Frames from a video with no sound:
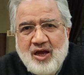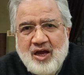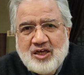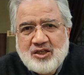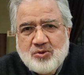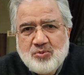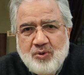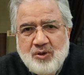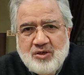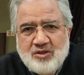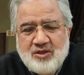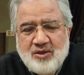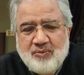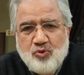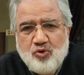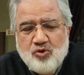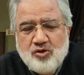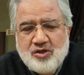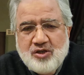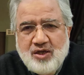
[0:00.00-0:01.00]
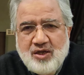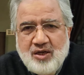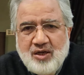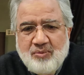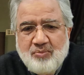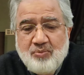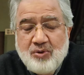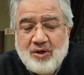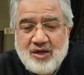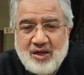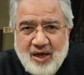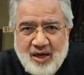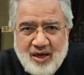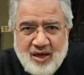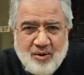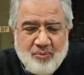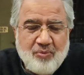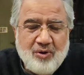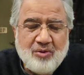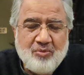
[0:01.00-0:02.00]
एक्सपर्ट से पूछ रहे हैं पीटीआई
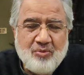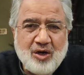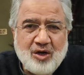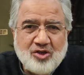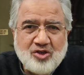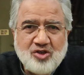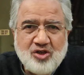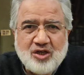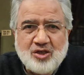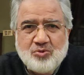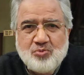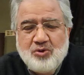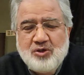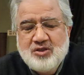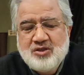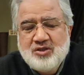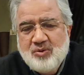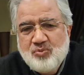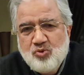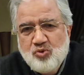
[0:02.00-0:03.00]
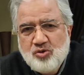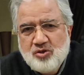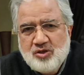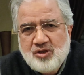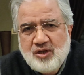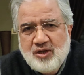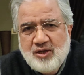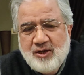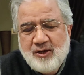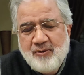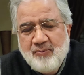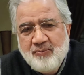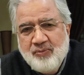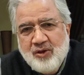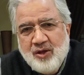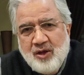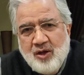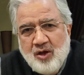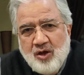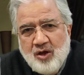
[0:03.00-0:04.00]
के अपने माशी एक्सपर्ट से पूछ रहे हैं
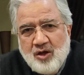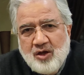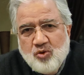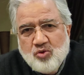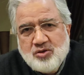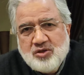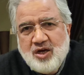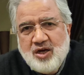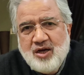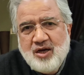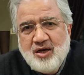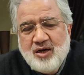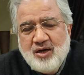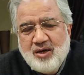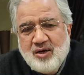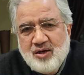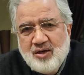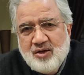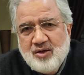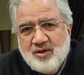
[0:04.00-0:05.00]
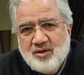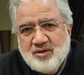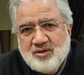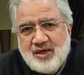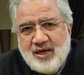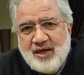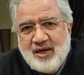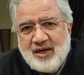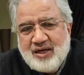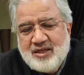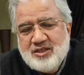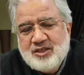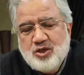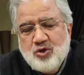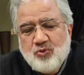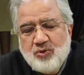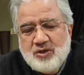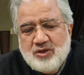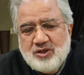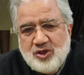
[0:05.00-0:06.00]
कि उसका ज़ाहिर
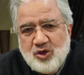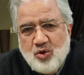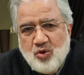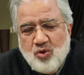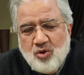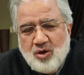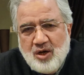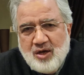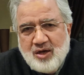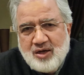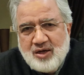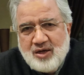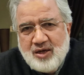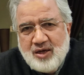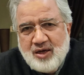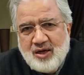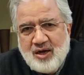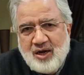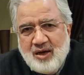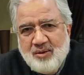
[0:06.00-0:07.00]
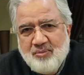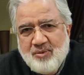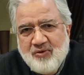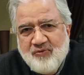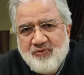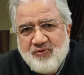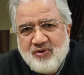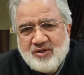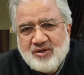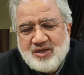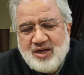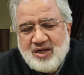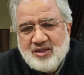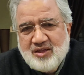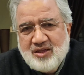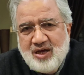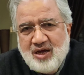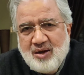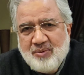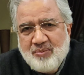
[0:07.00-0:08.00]
कंसिक्वेंस ये होगा कि अगर आईएमएफ के
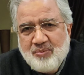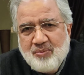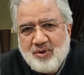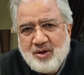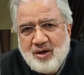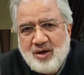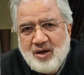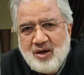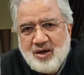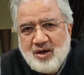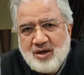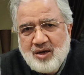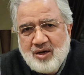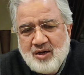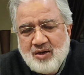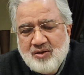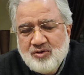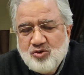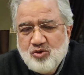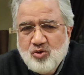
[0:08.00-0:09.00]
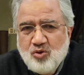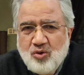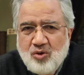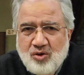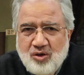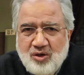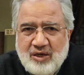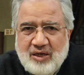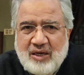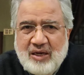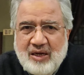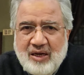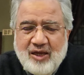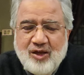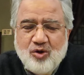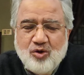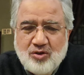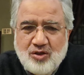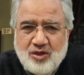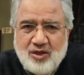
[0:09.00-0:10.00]
साथ आपका जो डील
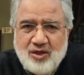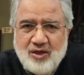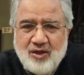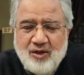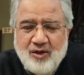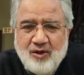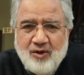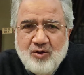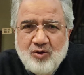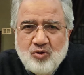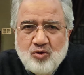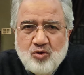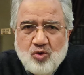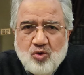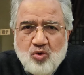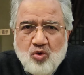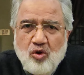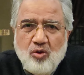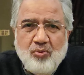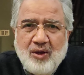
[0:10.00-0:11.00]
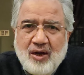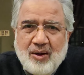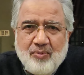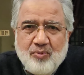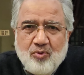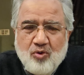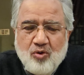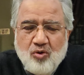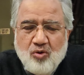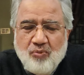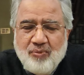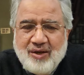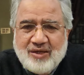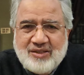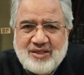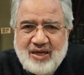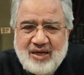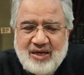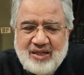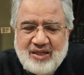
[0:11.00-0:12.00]
नहीं होती तो कोई भी आपको
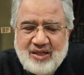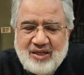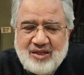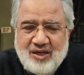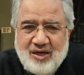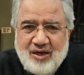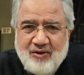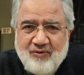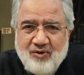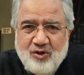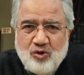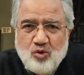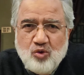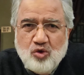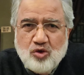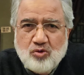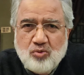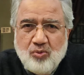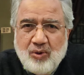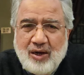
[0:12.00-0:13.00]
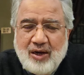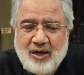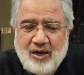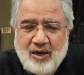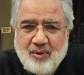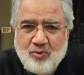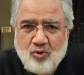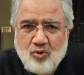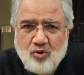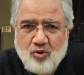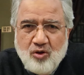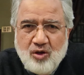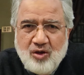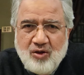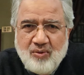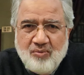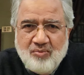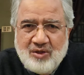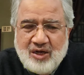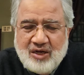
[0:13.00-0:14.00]
पैसा नहीं देता इवन दोस्त मालिक आपको कोई
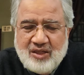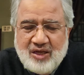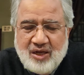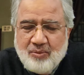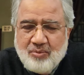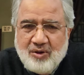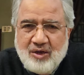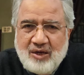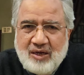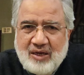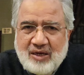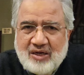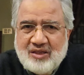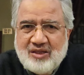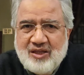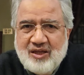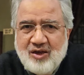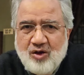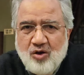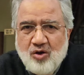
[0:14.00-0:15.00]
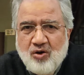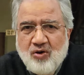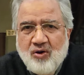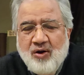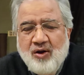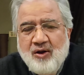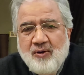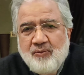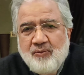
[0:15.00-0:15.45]
इमदाद आपकी नहीं करते और